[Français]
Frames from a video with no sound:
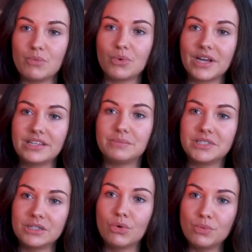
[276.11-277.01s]
membres, on crée des
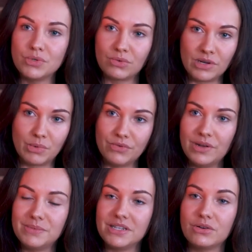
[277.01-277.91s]
petits groupes selon les
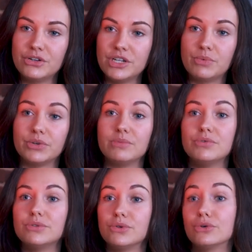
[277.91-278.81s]
profils psychologiques pour qu'ils
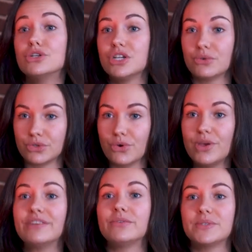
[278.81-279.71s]
puissent se coacher entre
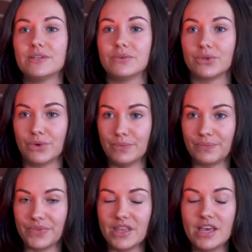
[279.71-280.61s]
eux et avancer entre eux.
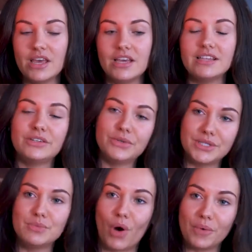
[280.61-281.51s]
Ok. Et ça dure
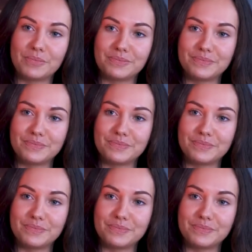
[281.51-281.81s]
six mois.